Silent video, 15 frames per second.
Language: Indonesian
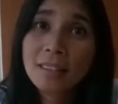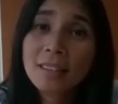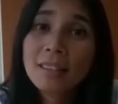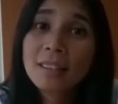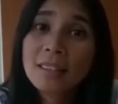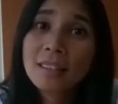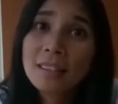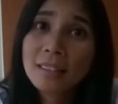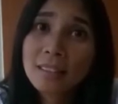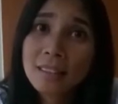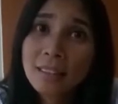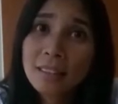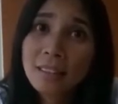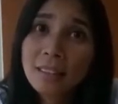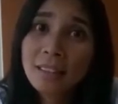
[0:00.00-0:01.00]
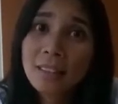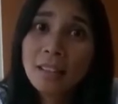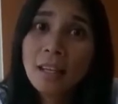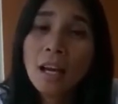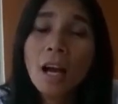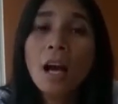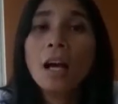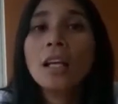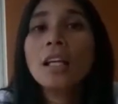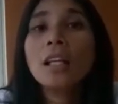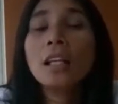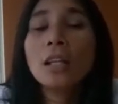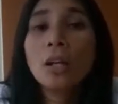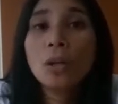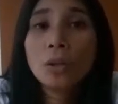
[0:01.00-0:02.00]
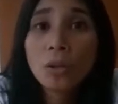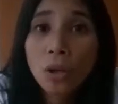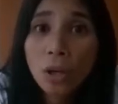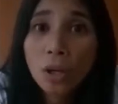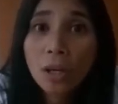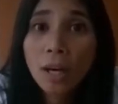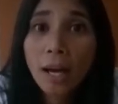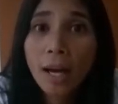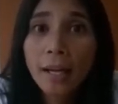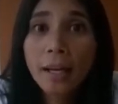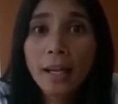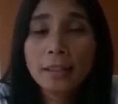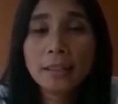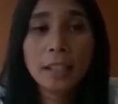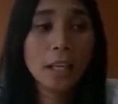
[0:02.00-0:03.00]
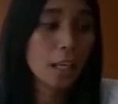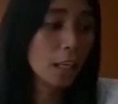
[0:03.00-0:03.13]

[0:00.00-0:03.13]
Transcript: keluhannya ya? Ini loh dok, anak saya